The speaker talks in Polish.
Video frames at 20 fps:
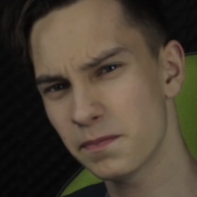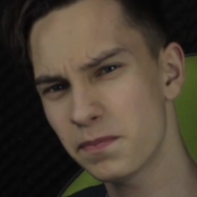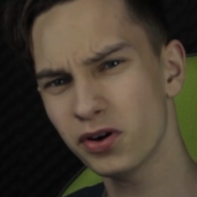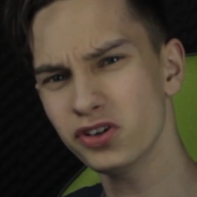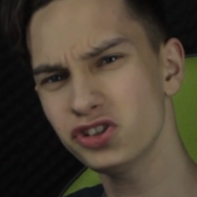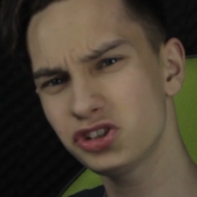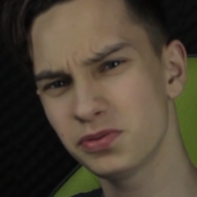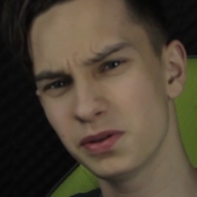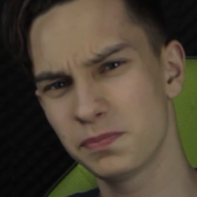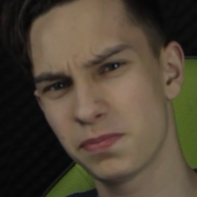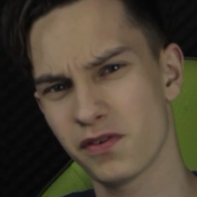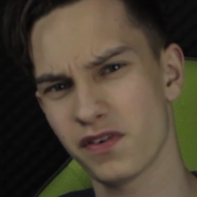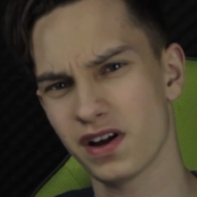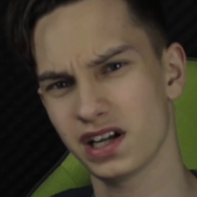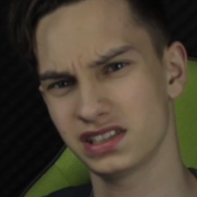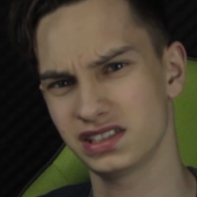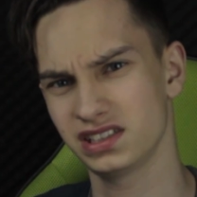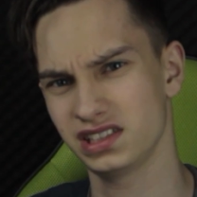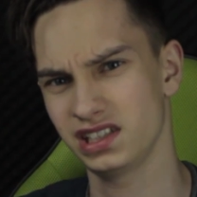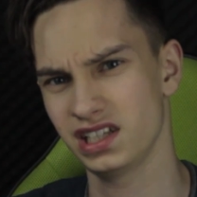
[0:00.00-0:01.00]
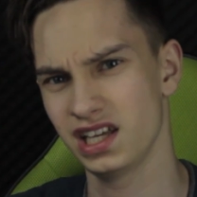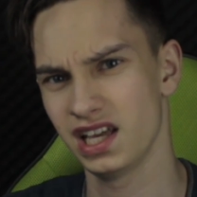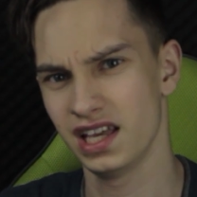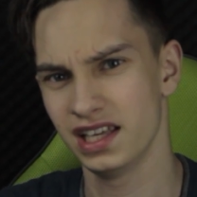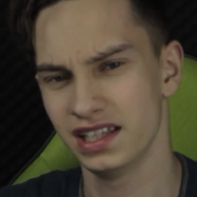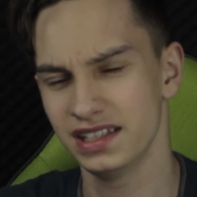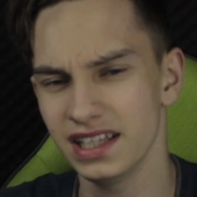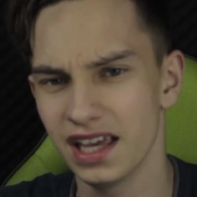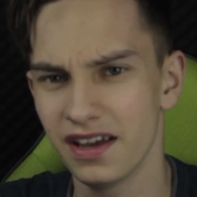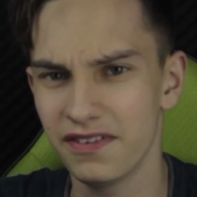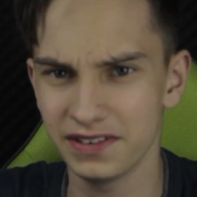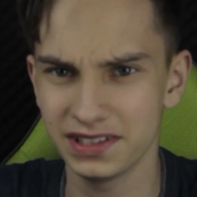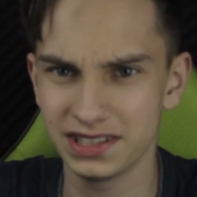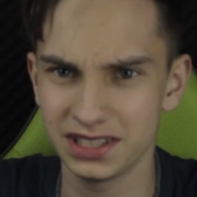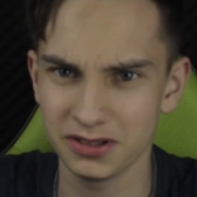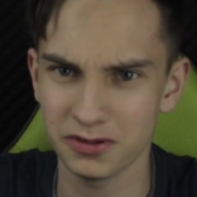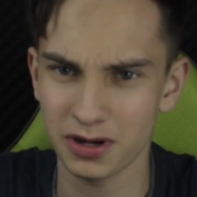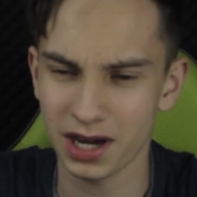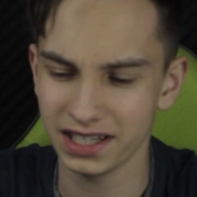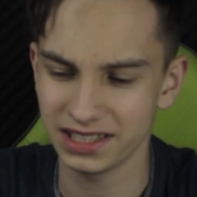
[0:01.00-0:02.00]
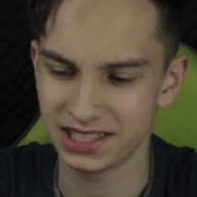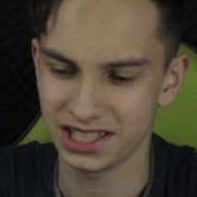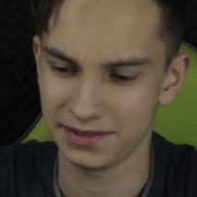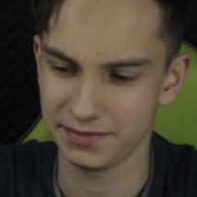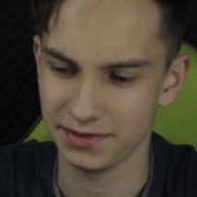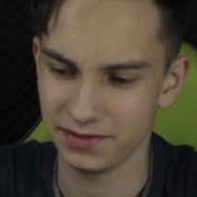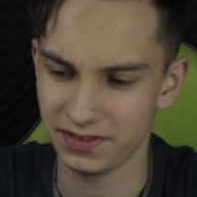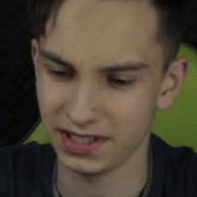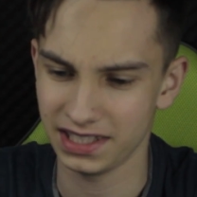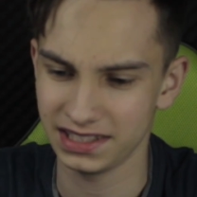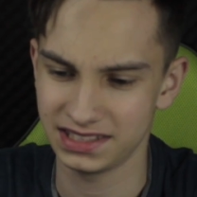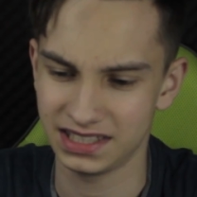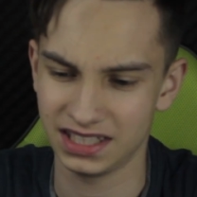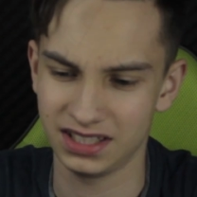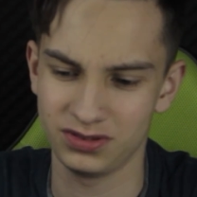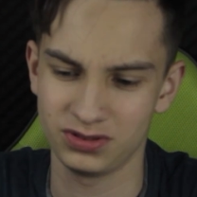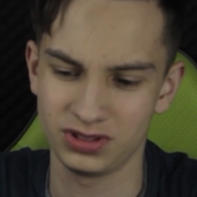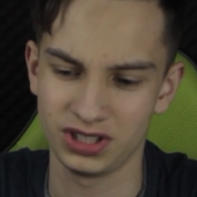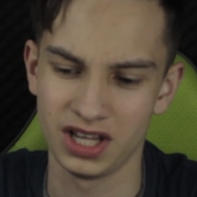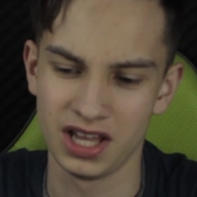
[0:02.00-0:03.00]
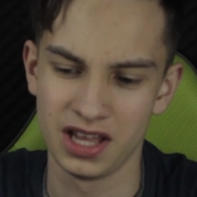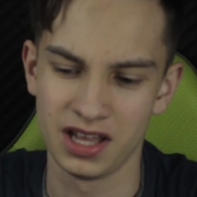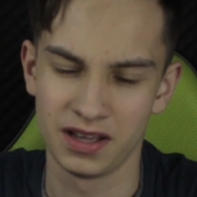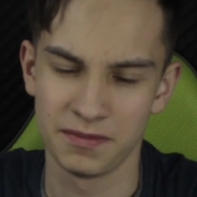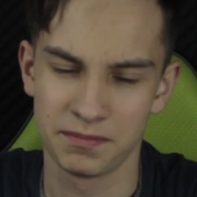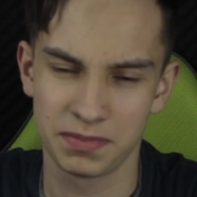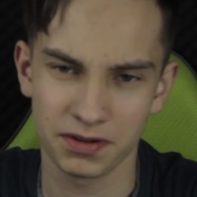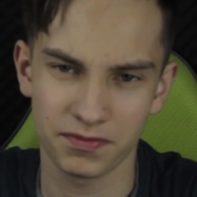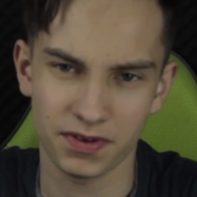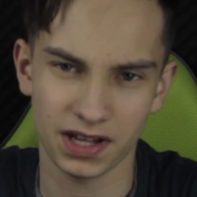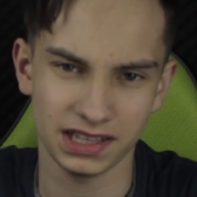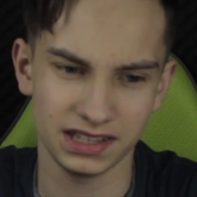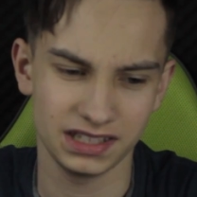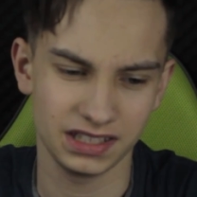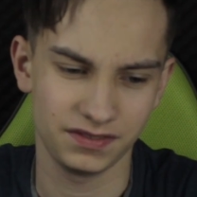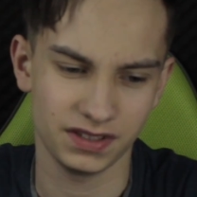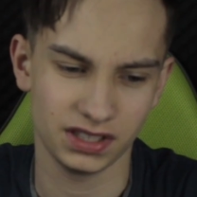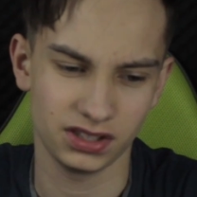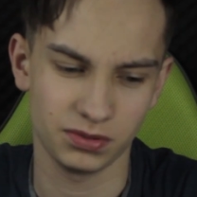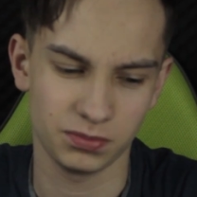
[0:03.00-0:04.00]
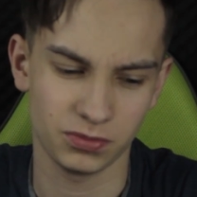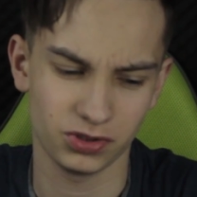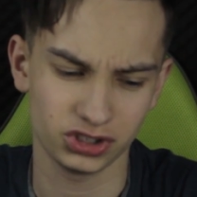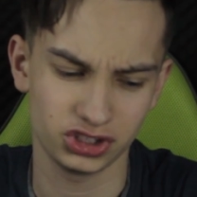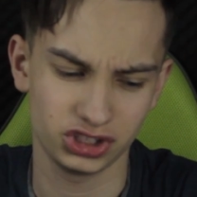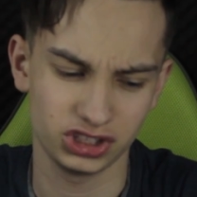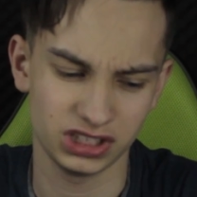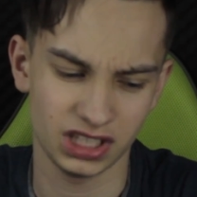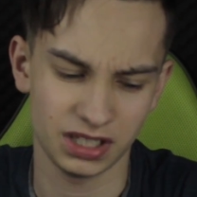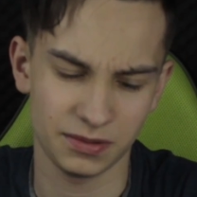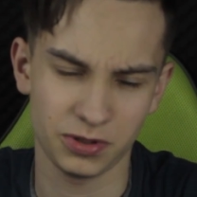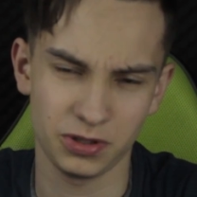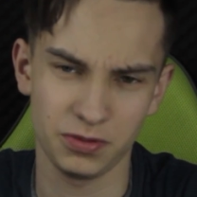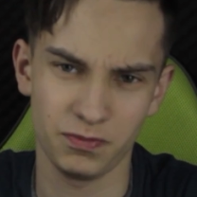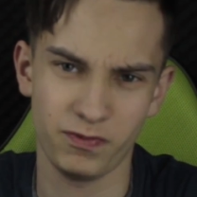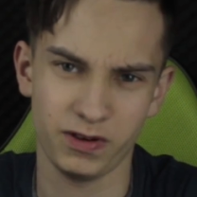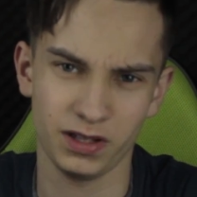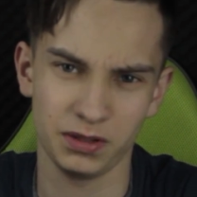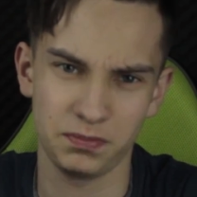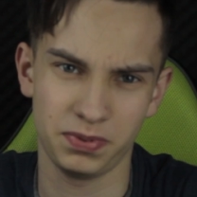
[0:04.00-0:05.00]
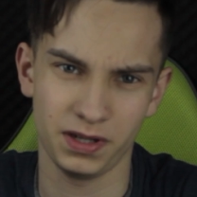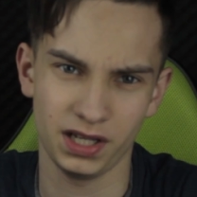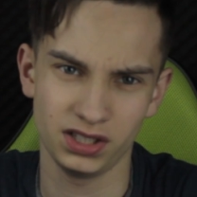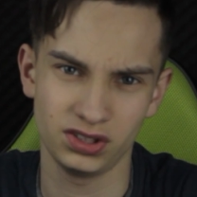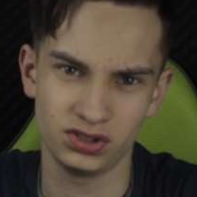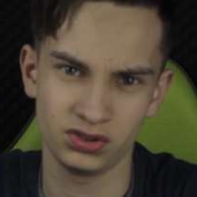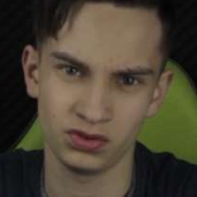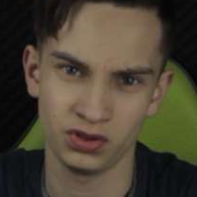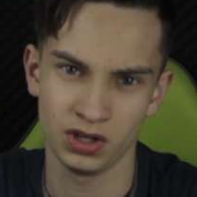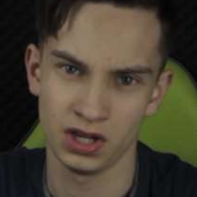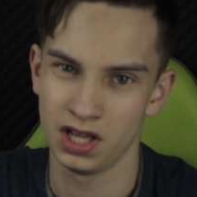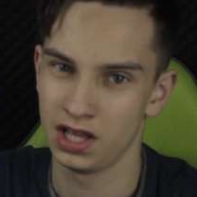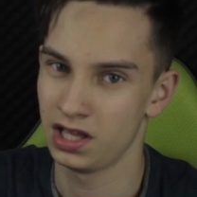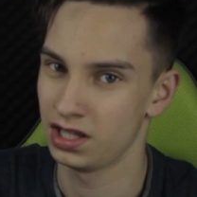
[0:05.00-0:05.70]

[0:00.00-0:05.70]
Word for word: bądźmy poważni, nie wysyłajcie mi więcej już prywatnych wiadomości na moim fanpage'u.